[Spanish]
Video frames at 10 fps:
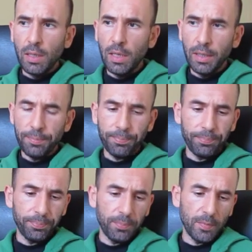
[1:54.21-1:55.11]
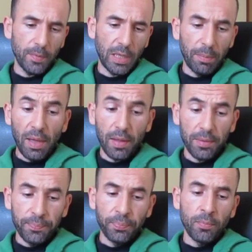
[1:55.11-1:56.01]
em,
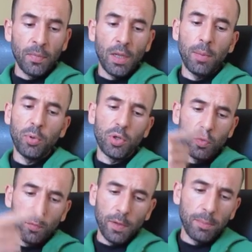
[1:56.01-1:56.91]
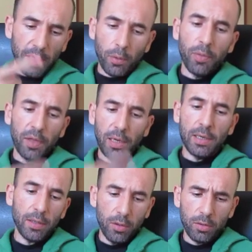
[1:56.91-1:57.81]
quemada, le pones un film de cocina
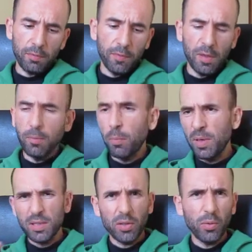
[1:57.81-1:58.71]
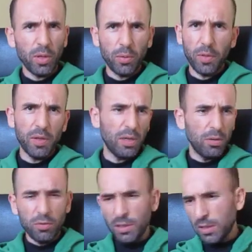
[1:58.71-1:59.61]
alrededor, un film o plástico de
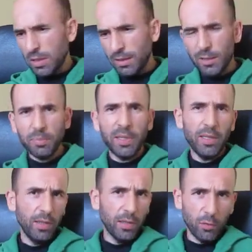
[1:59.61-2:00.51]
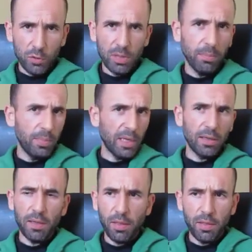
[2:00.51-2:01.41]
cocina o cosa de esta transparente que usan
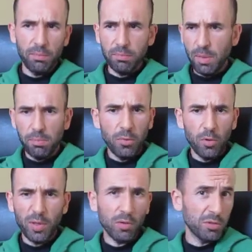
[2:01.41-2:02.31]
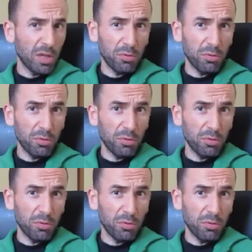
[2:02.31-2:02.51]
para envolver los